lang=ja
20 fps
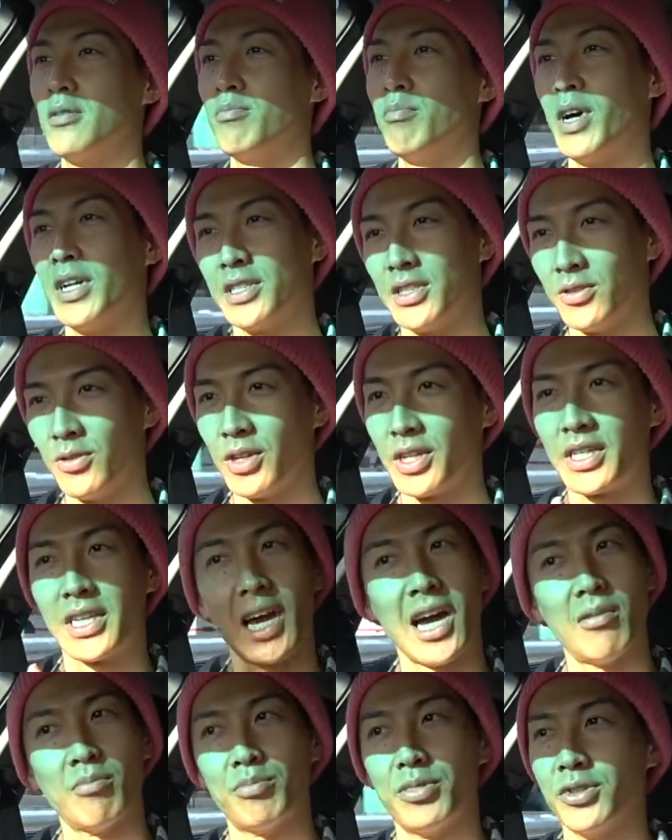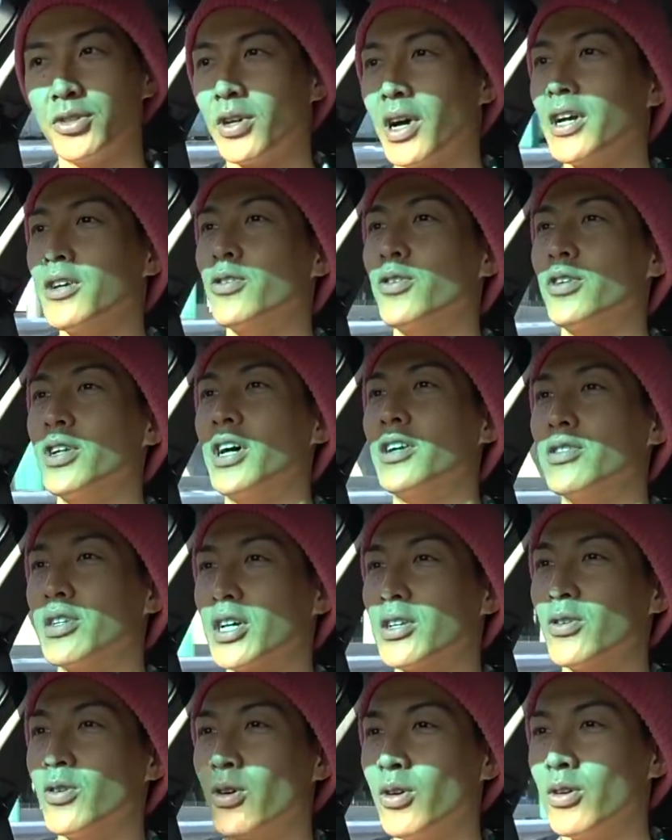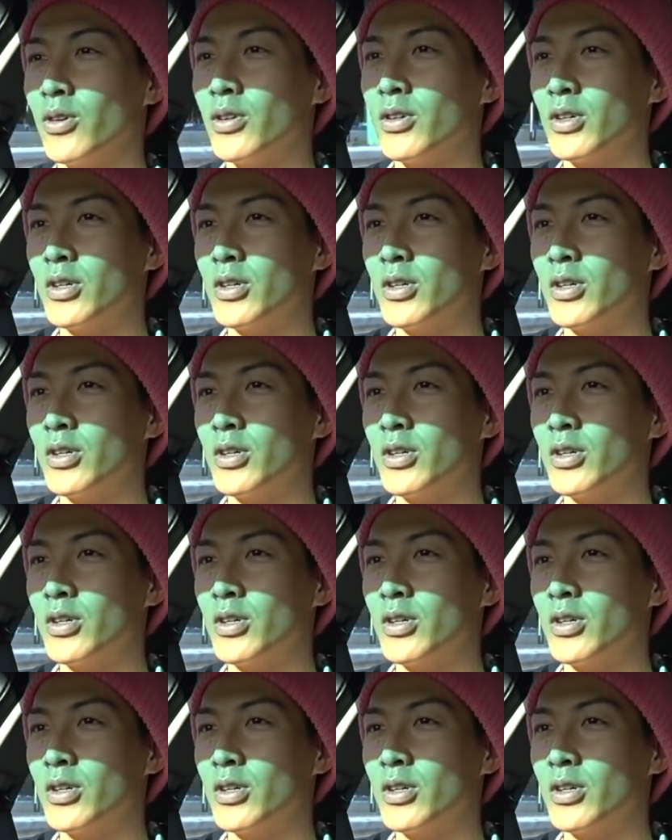街乗り、キャンプとかいろいろあるけど、